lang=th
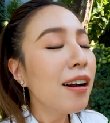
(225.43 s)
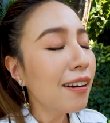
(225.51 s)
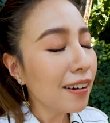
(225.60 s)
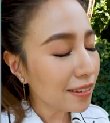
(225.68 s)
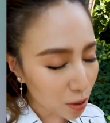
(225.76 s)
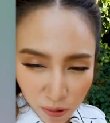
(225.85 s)

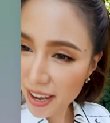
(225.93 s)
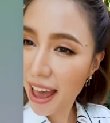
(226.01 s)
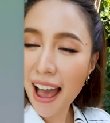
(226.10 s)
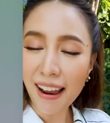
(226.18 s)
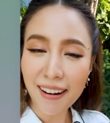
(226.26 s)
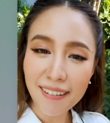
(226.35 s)
ขึ้นทุกอ
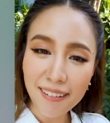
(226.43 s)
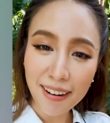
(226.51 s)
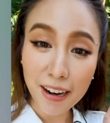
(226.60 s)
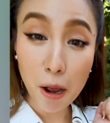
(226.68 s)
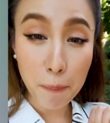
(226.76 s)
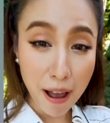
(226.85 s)
ย่างเลยกะเพ